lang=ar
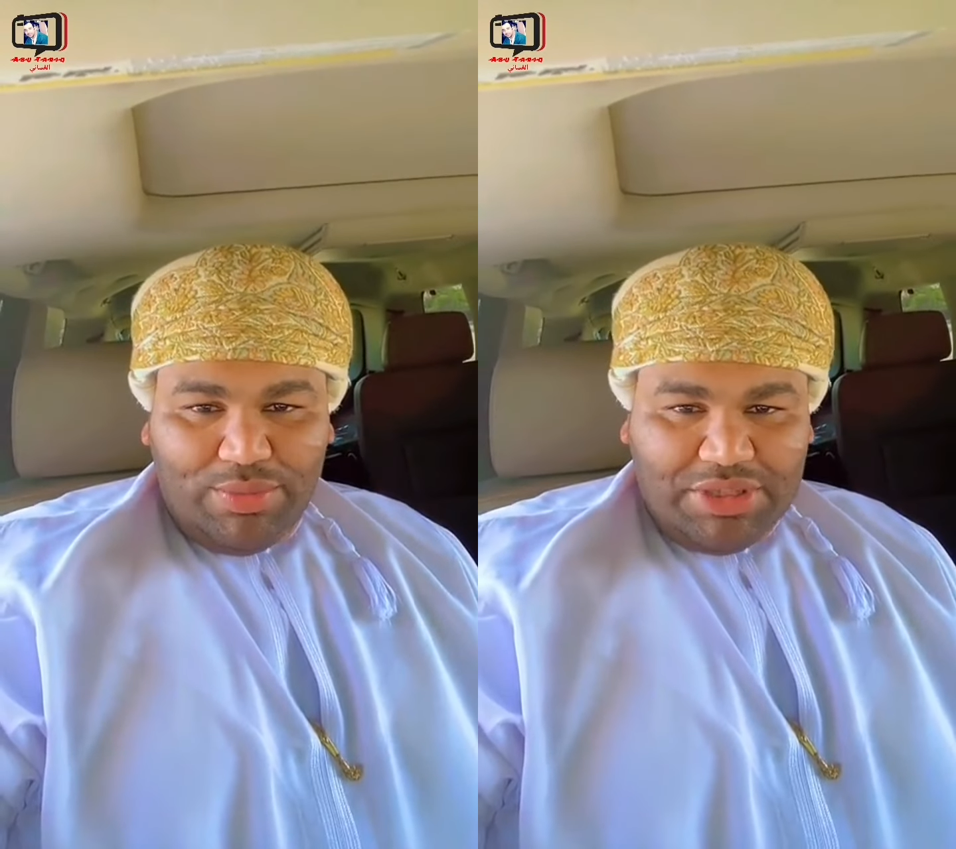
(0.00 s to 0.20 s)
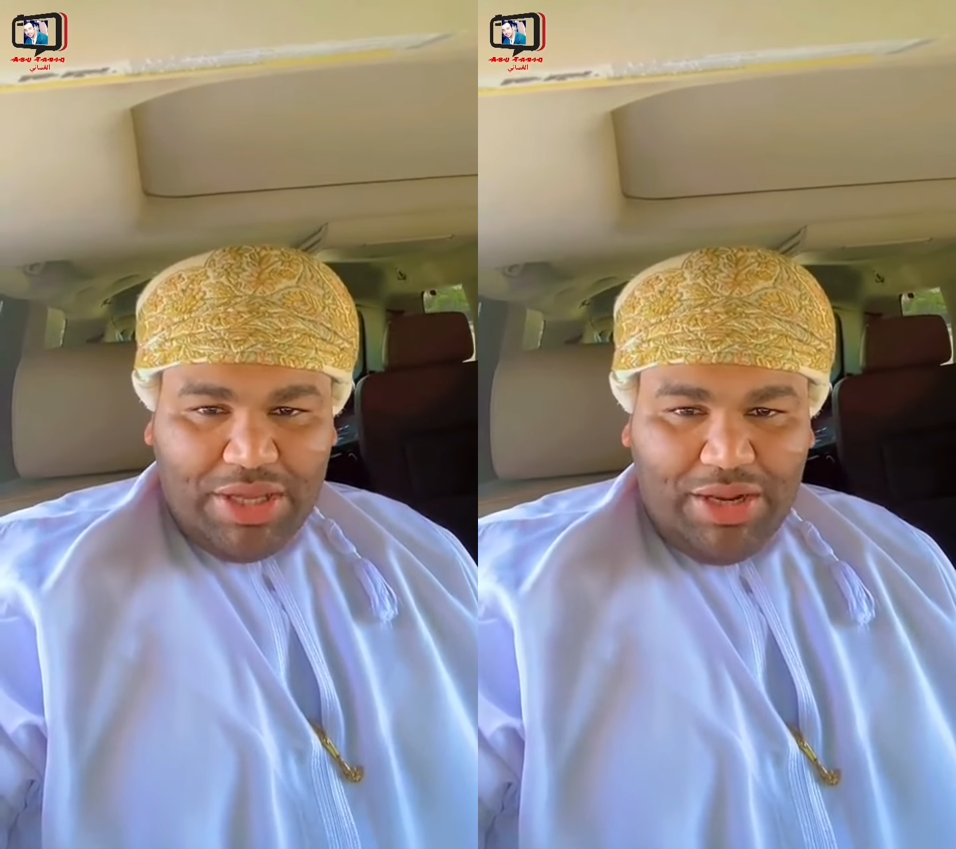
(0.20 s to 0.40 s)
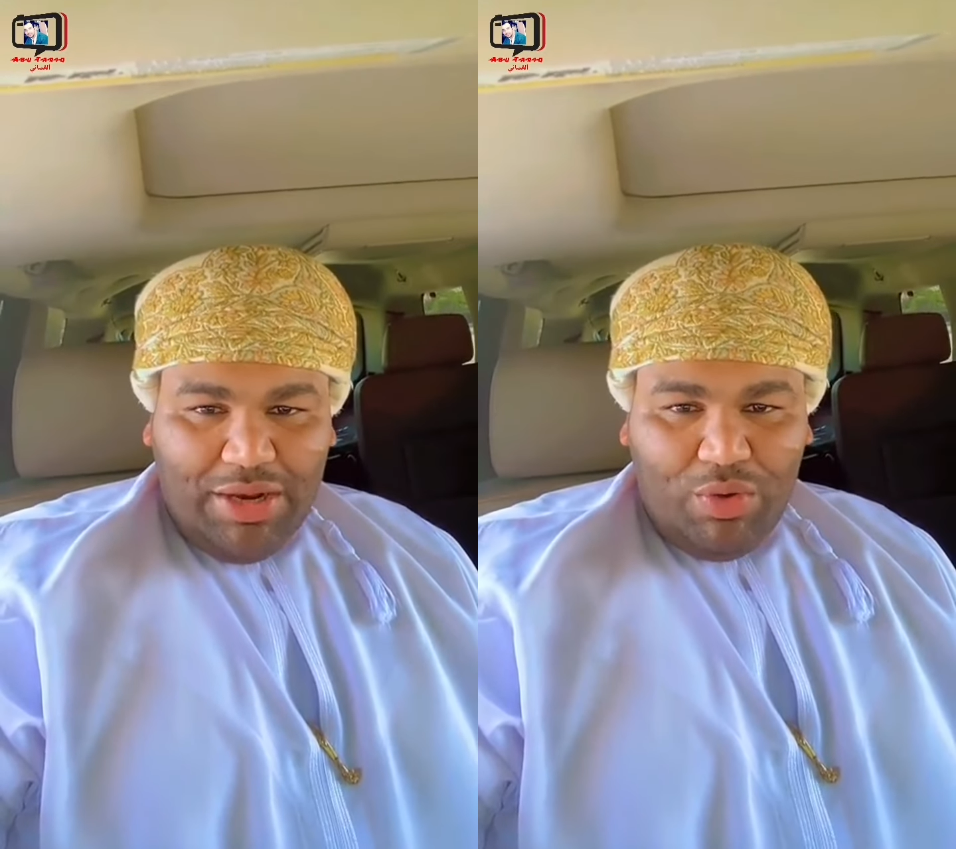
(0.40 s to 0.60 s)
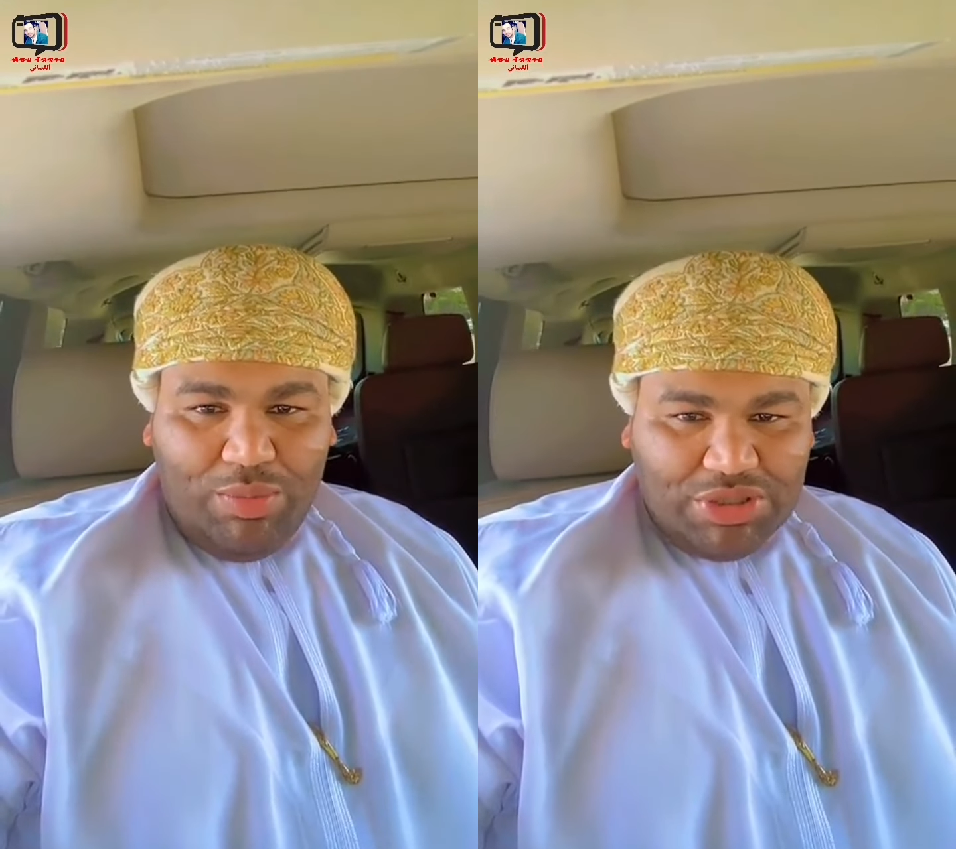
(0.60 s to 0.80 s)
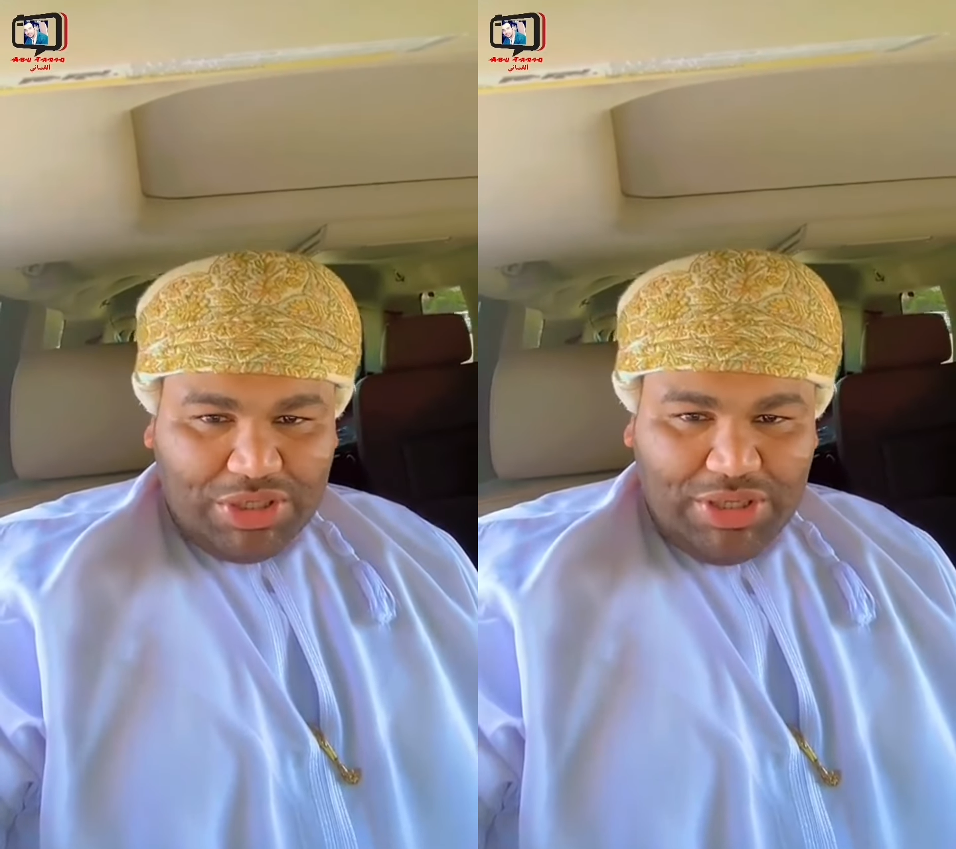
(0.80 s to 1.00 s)
سهلة
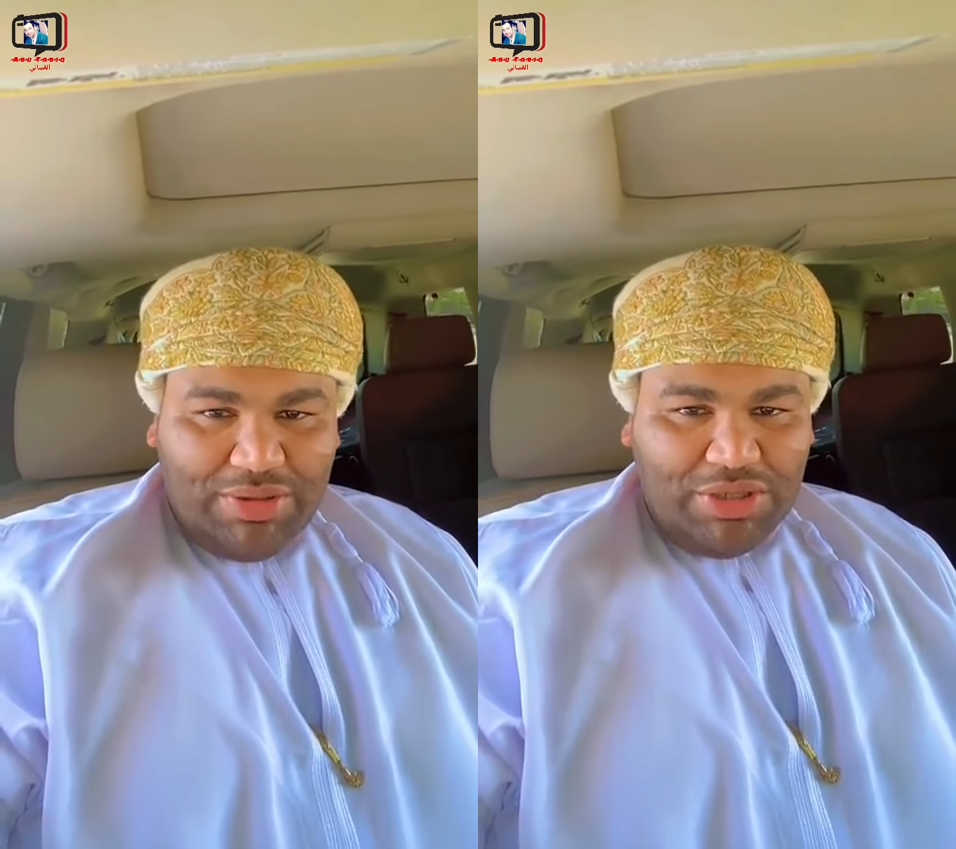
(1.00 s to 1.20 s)
وبسيطة